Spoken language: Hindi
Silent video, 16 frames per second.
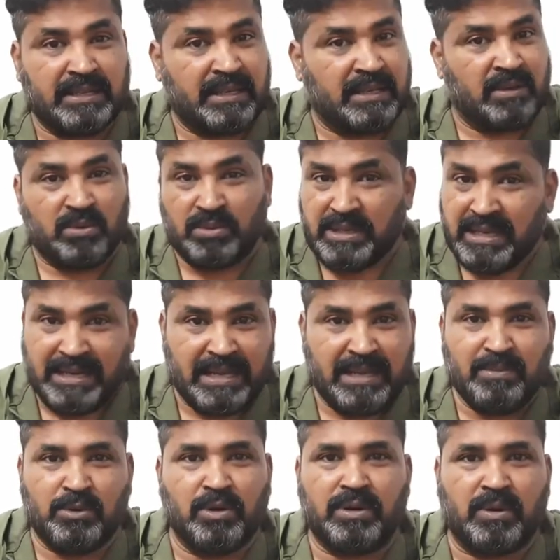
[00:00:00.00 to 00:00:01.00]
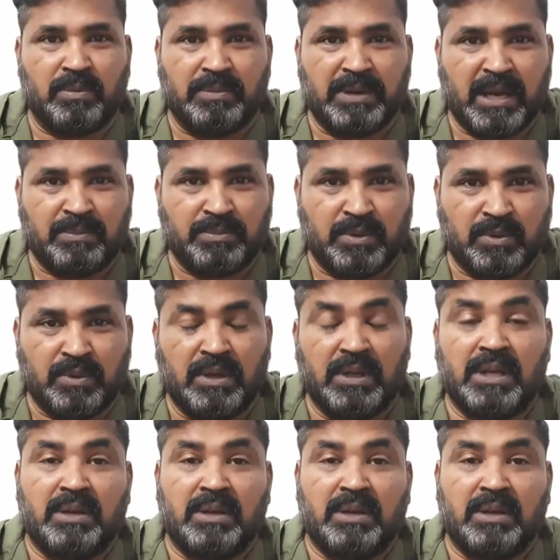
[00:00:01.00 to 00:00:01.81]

देख लो ये नहीं बोल रहा हूं मैं आपको